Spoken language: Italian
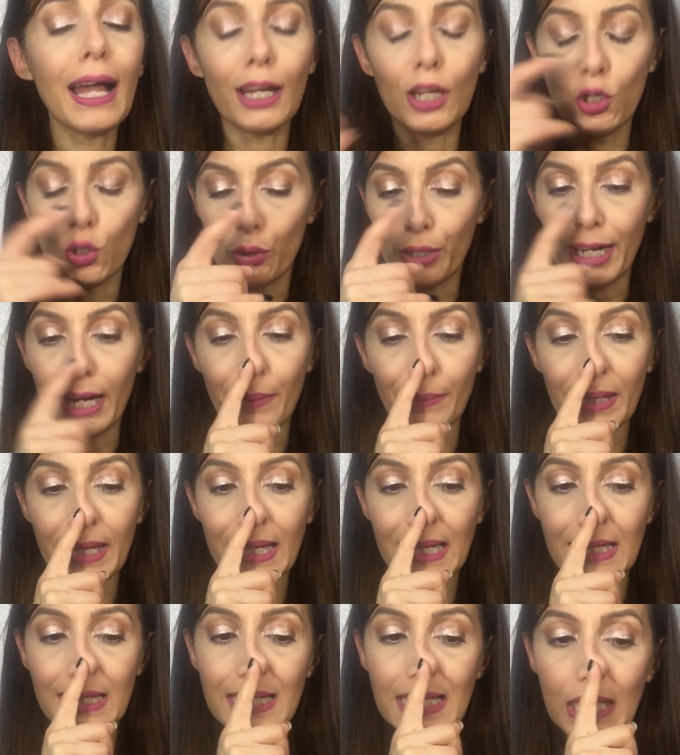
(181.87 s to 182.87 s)
allora,
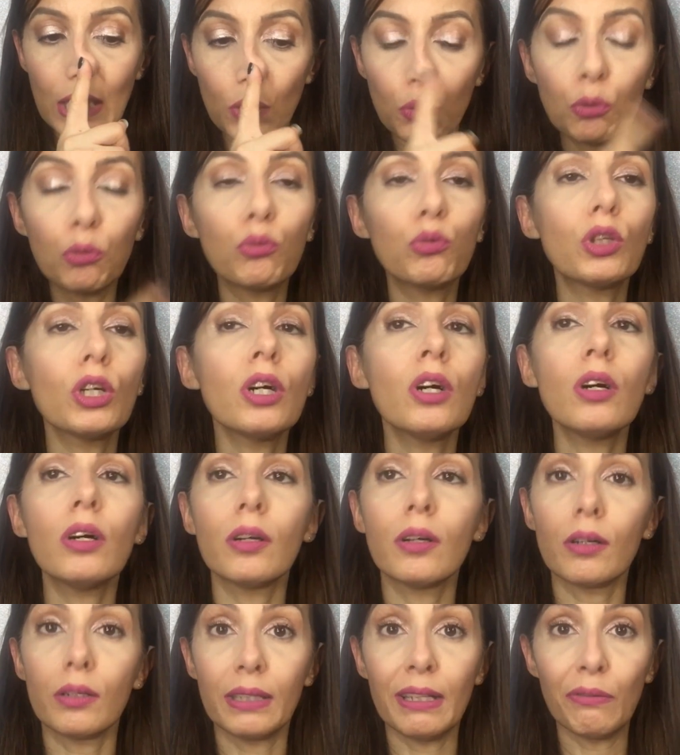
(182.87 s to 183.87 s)
innanzitutto
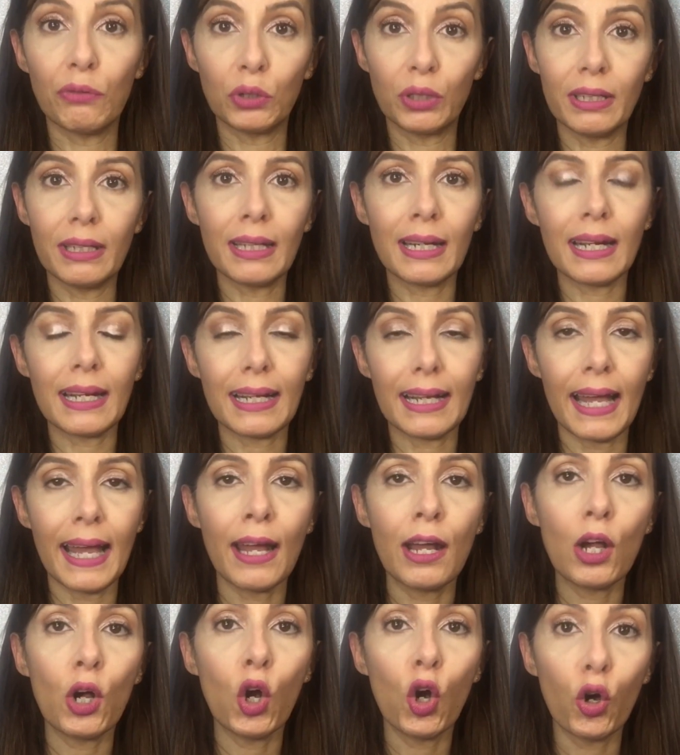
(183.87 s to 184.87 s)
uh, devo dire
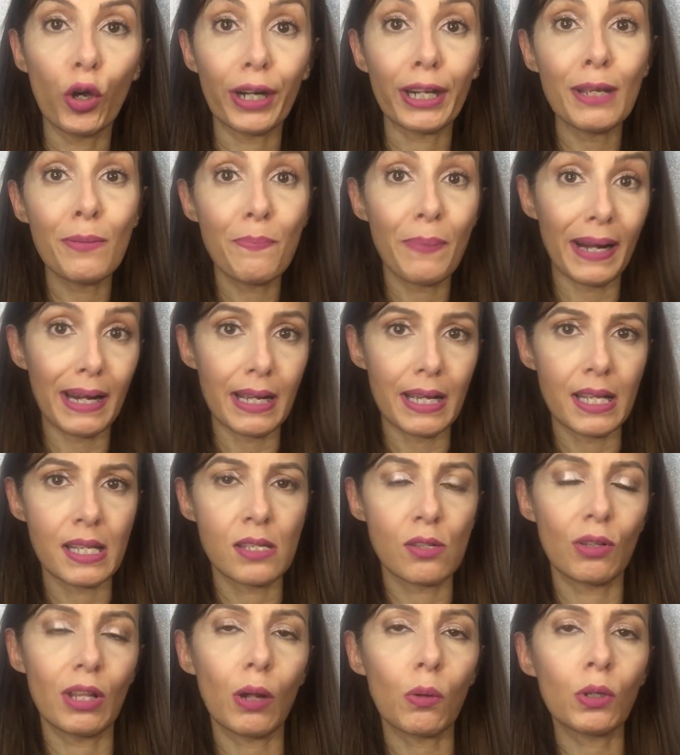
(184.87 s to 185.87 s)
che ho
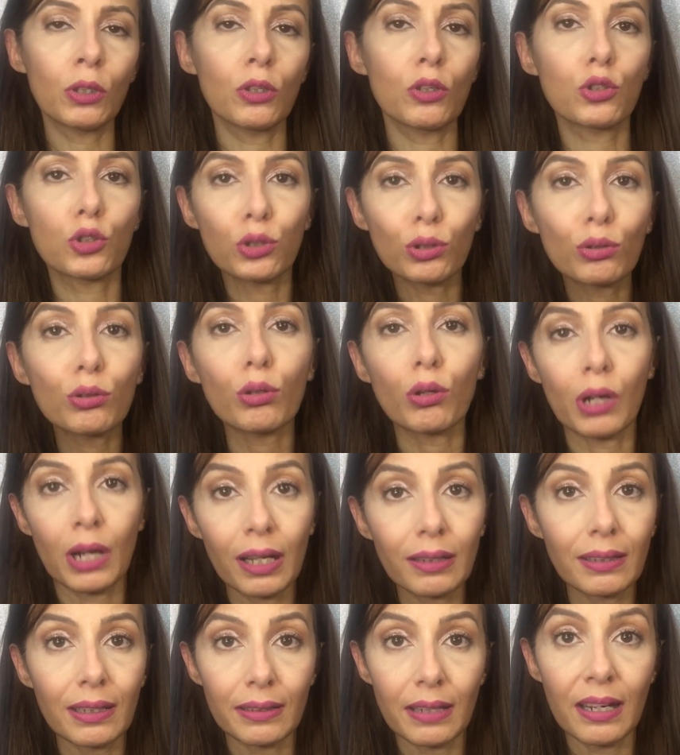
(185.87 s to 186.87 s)
ripreso da quando sono
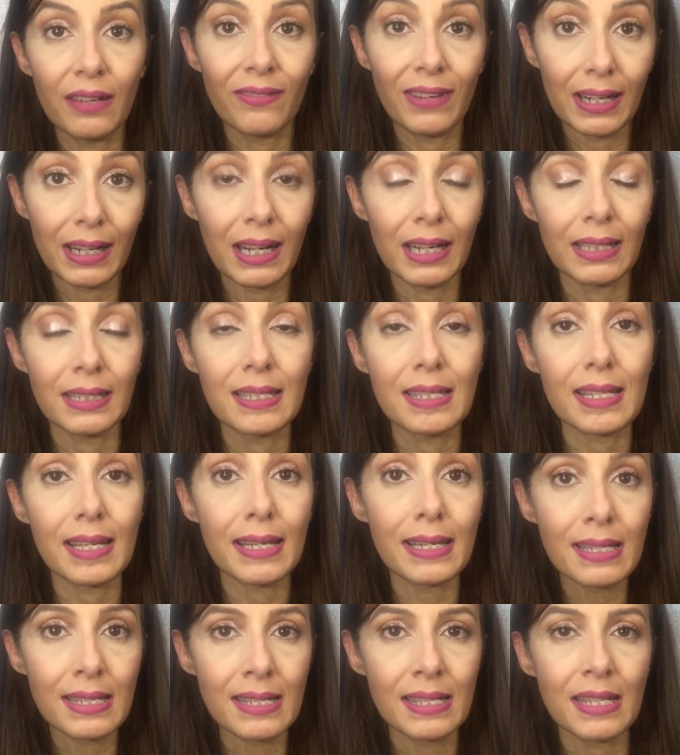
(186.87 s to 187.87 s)
tornata dalle
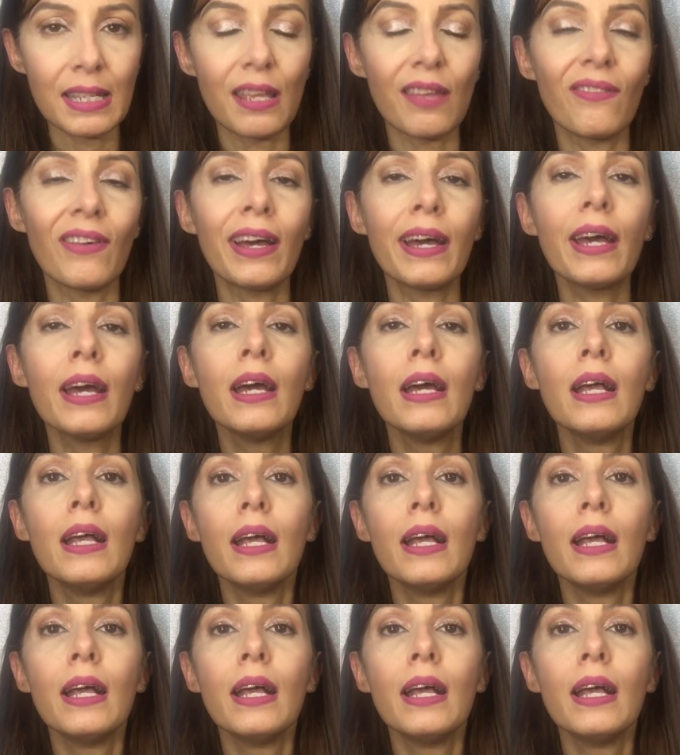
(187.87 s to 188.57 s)
vacanze estive